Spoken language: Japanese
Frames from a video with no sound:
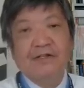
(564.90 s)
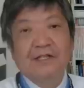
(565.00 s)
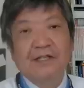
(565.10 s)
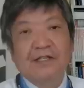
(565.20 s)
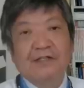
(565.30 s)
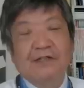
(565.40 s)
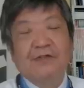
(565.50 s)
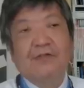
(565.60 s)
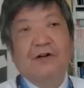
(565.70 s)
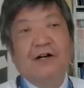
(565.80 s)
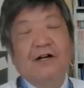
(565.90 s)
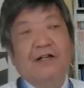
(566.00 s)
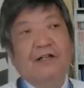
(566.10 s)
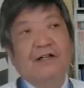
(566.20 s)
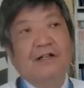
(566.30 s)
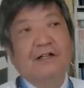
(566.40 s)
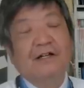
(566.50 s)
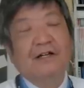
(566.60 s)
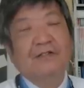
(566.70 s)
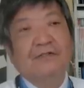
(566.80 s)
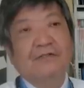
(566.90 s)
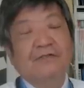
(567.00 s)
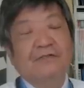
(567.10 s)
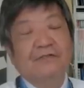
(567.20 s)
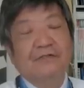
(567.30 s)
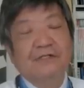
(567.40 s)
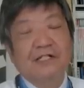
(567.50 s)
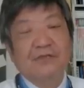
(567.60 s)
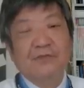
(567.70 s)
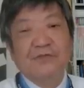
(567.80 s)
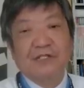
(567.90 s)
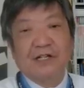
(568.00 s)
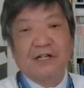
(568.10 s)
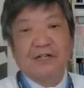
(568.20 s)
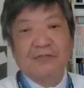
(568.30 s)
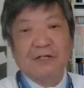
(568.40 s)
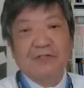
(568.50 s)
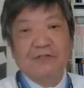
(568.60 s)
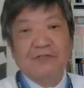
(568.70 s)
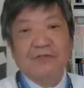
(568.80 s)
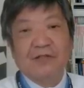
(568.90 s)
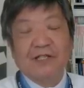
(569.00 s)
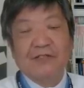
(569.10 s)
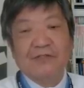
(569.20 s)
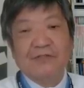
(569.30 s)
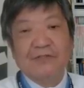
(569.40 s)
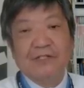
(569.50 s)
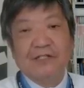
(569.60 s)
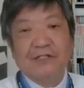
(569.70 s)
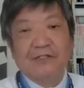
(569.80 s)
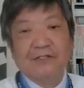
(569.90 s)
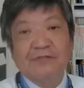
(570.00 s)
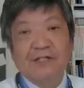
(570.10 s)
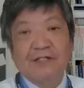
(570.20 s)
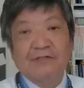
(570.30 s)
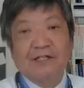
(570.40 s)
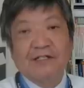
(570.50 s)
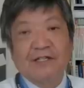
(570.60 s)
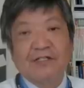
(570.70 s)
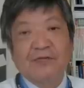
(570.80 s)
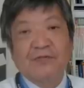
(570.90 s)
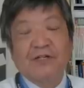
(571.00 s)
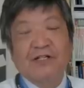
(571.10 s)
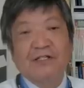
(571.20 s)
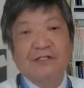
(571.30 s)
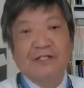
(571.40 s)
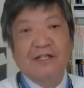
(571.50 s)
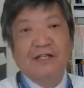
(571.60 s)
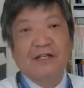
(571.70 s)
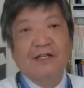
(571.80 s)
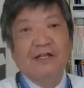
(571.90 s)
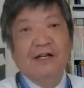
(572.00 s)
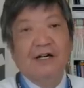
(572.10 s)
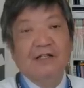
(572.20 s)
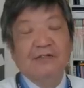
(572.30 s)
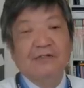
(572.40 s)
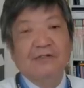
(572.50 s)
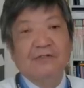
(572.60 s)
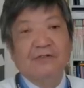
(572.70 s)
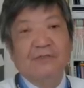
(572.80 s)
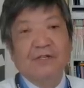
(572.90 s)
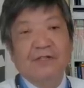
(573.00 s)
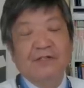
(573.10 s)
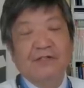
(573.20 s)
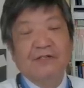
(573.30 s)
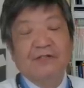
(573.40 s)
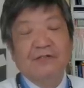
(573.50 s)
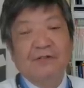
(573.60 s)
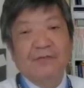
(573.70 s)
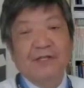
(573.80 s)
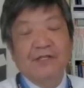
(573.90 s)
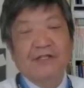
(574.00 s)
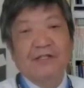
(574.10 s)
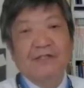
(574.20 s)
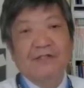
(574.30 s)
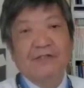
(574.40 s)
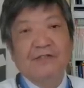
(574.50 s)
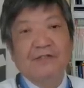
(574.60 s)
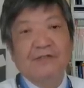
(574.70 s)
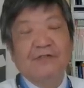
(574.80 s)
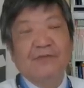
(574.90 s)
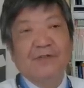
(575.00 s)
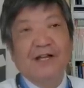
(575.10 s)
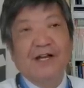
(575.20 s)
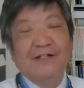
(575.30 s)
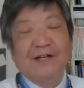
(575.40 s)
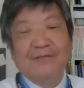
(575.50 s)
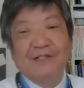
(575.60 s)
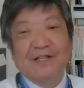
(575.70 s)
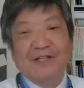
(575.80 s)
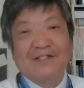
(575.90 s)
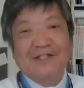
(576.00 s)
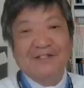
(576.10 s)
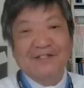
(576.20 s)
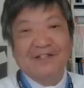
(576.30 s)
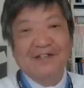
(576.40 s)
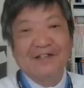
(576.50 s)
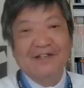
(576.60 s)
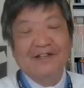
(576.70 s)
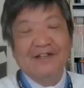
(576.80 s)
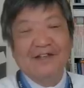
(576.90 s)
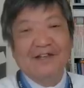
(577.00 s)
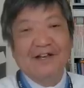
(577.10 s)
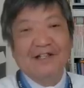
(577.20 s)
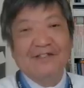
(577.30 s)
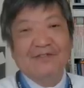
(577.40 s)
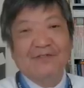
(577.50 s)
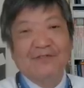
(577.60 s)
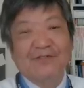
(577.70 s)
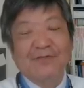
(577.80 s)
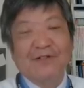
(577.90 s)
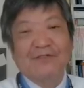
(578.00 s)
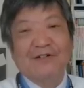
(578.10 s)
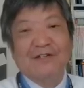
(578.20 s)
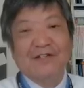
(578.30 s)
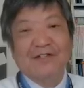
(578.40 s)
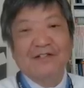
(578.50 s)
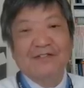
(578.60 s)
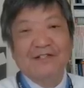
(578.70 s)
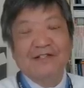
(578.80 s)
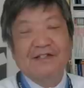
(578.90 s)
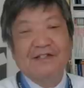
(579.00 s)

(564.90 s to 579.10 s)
飢饉って要はあの作物がうまく育たずにですね食えなくなった人々がですねあの農民農民農民反乱みたいになってですね、えー、あちこち襲いまくるわけですね